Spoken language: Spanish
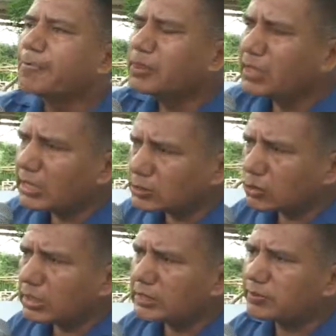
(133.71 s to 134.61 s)

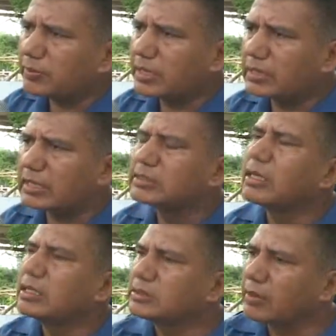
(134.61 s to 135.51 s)
Dentro de las viviendas
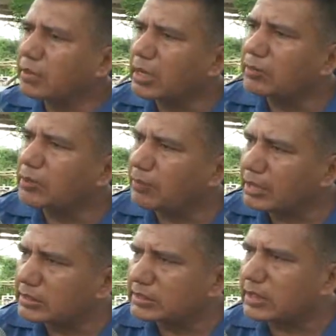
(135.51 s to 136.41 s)
saben haber
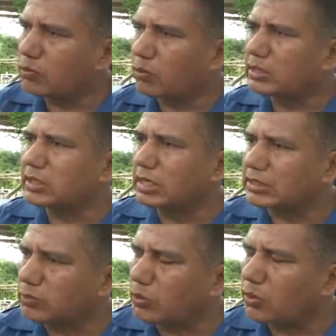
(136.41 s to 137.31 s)
plantas
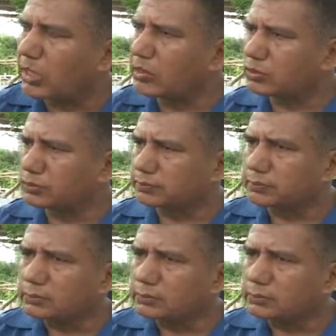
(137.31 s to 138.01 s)
acuáticas, floreros,